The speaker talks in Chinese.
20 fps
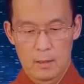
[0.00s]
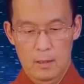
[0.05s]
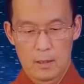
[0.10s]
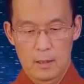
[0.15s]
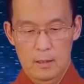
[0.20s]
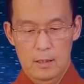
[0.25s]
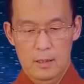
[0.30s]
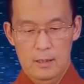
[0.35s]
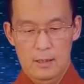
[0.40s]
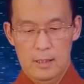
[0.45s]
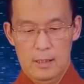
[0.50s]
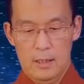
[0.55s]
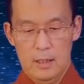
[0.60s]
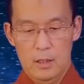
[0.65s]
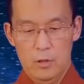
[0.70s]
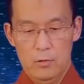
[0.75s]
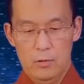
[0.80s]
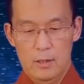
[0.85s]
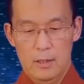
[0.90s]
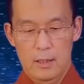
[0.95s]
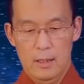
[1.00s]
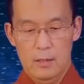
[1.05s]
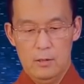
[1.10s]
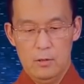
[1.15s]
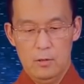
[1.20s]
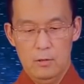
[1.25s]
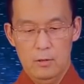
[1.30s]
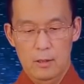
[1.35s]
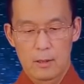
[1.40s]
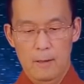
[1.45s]
而且在这个过程当
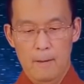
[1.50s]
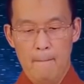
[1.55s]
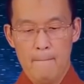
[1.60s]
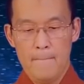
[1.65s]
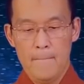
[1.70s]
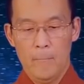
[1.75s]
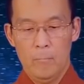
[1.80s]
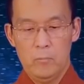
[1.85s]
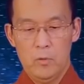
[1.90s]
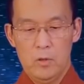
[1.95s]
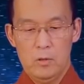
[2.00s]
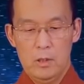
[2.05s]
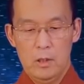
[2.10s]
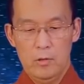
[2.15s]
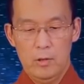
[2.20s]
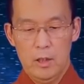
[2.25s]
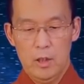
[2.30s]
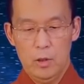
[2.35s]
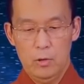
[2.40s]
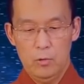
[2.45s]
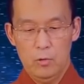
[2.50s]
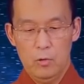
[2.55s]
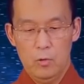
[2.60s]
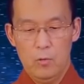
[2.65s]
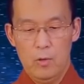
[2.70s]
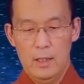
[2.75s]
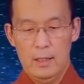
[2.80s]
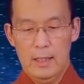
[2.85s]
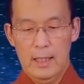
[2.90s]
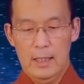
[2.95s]
中呢，就是因为透过
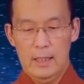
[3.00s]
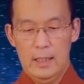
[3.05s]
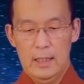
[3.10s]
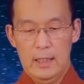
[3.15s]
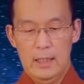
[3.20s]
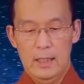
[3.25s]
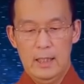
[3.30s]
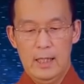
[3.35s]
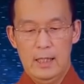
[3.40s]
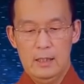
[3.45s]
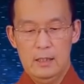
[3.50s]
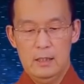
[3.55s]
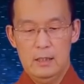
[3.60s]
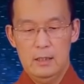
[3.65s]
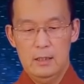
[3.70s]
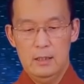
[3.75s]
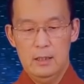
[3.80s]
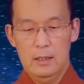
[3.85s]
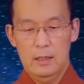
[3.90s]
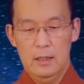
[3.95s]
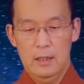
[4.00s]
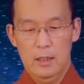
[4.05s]
广大的利他行呢，